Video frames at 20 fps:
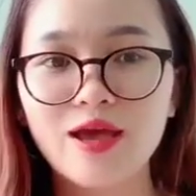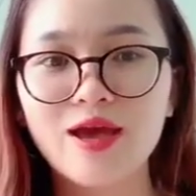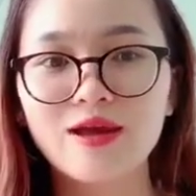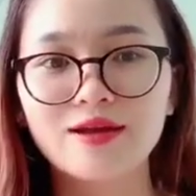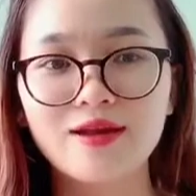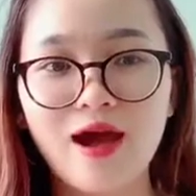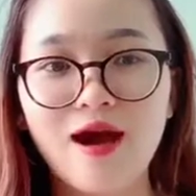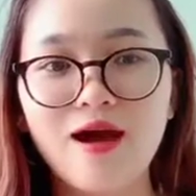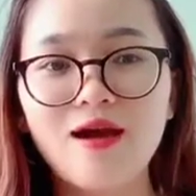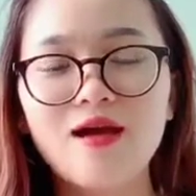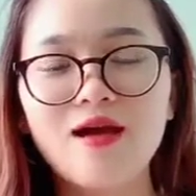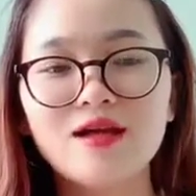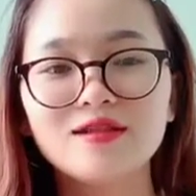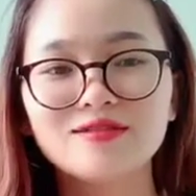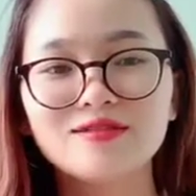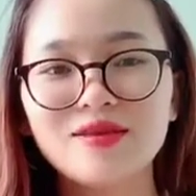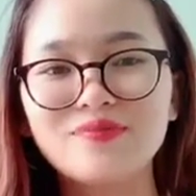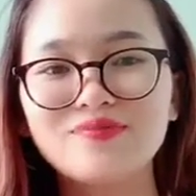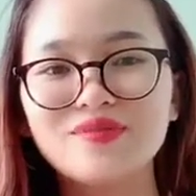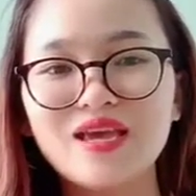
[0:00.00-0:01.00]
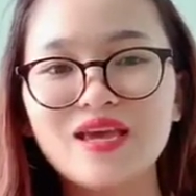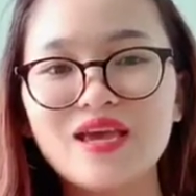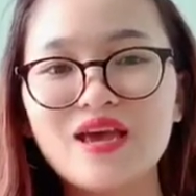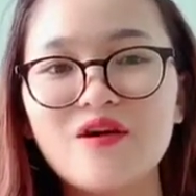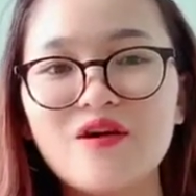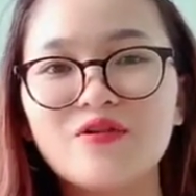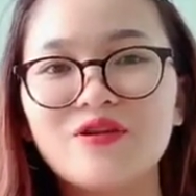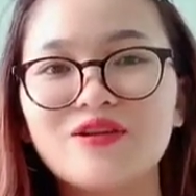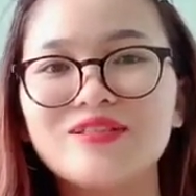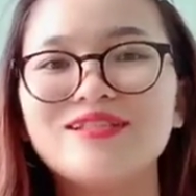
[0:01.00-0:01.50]
đó tiếp theo
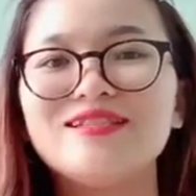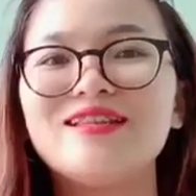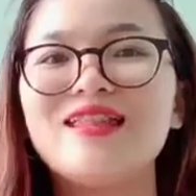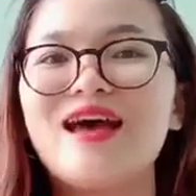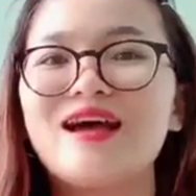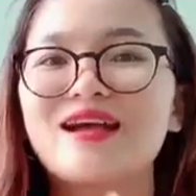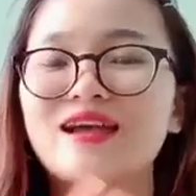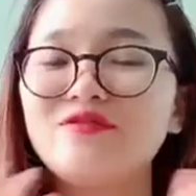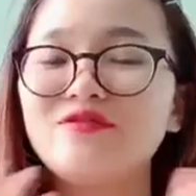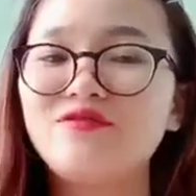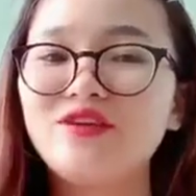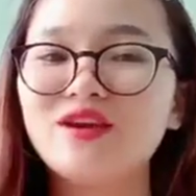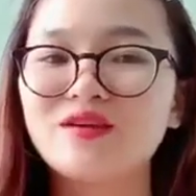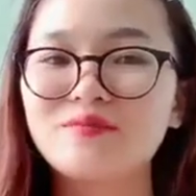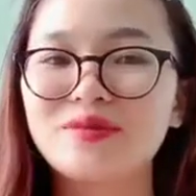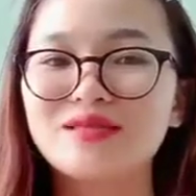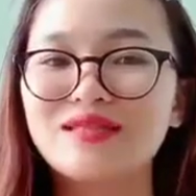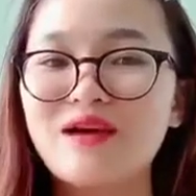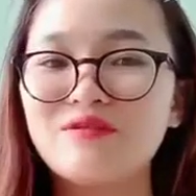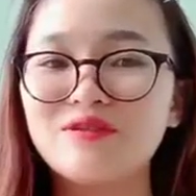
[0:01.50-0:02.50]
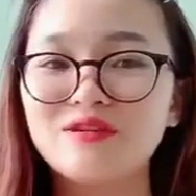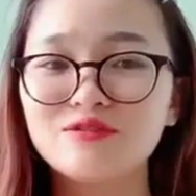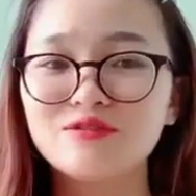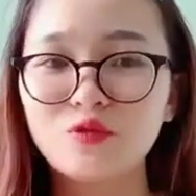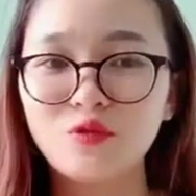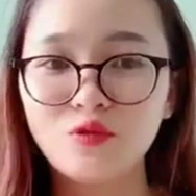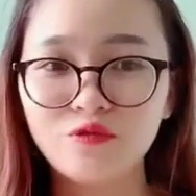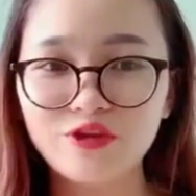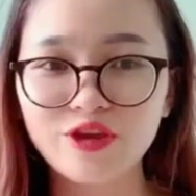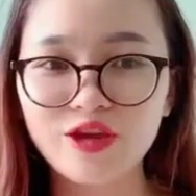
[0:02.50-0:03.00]
đó chính là cái việc mà tạo hứng
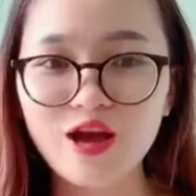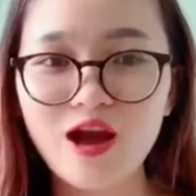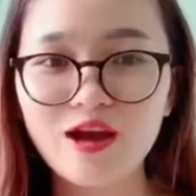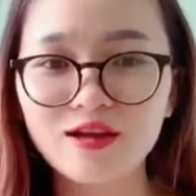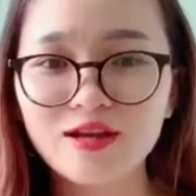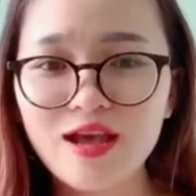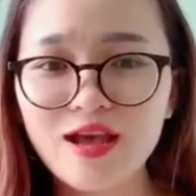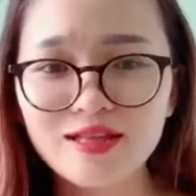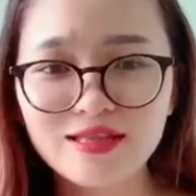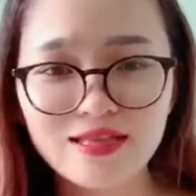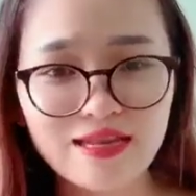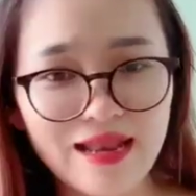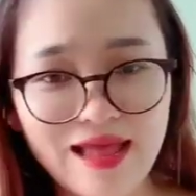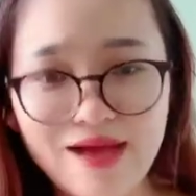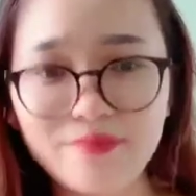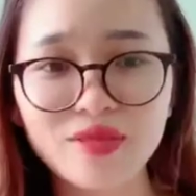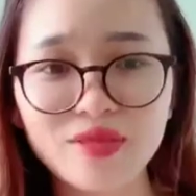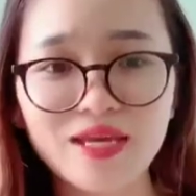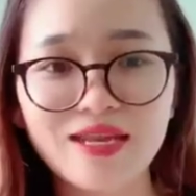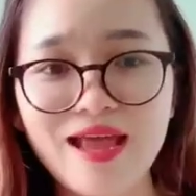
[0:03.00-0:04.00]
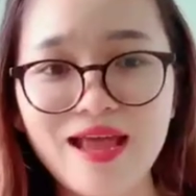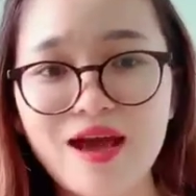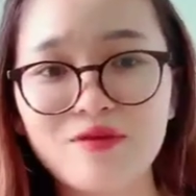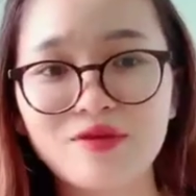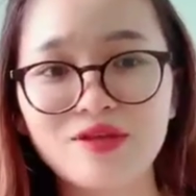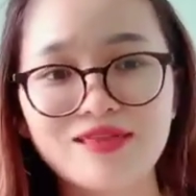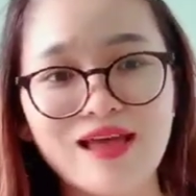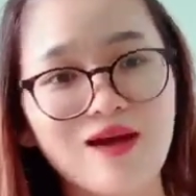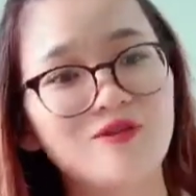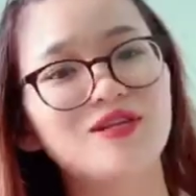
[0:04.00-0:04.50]
thú với con thì làm thế nào để
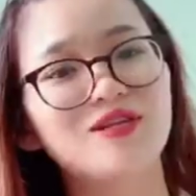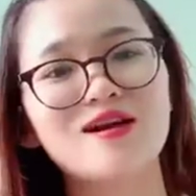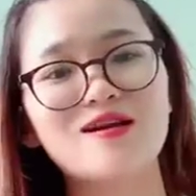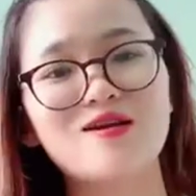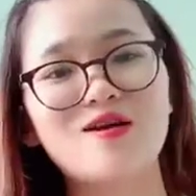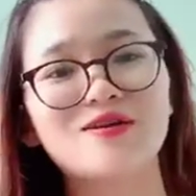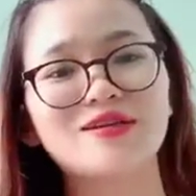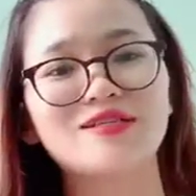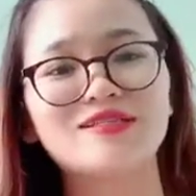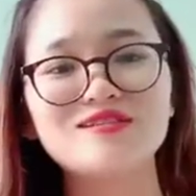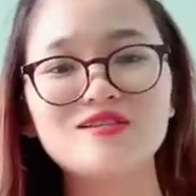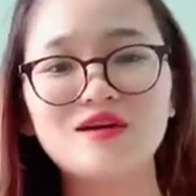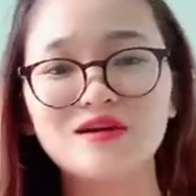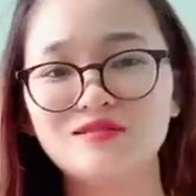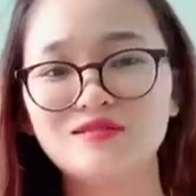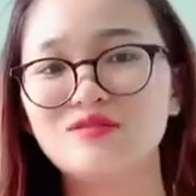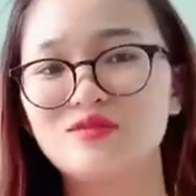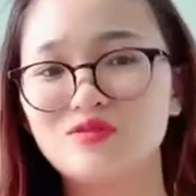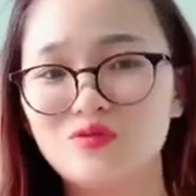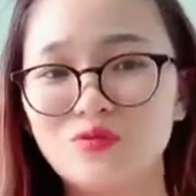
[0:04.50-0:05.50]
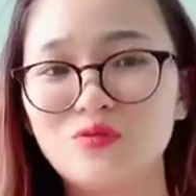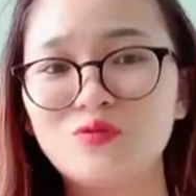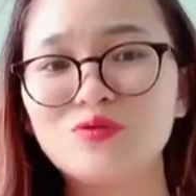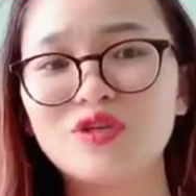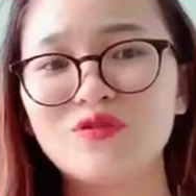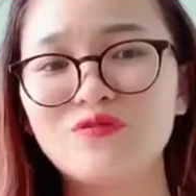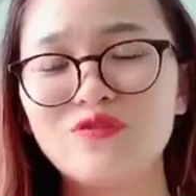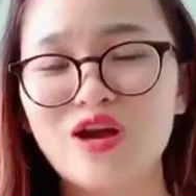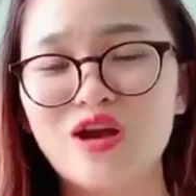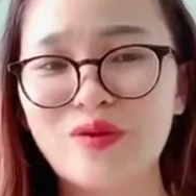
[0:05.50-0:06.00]
tạo cho các con cái sự hứng thú trong
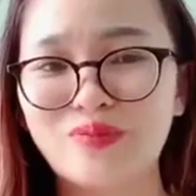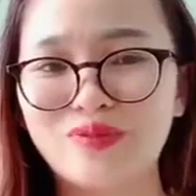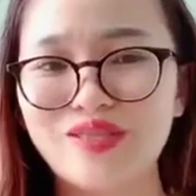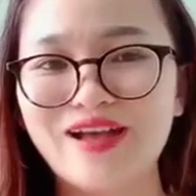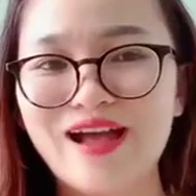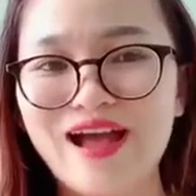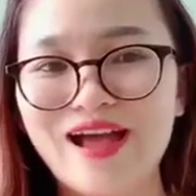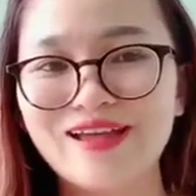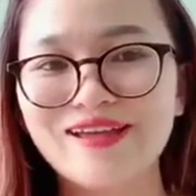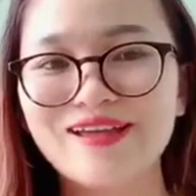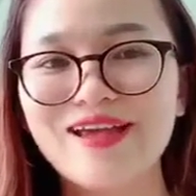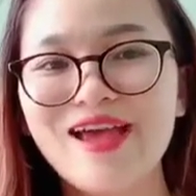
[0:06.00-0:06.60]
việc học tiếng anh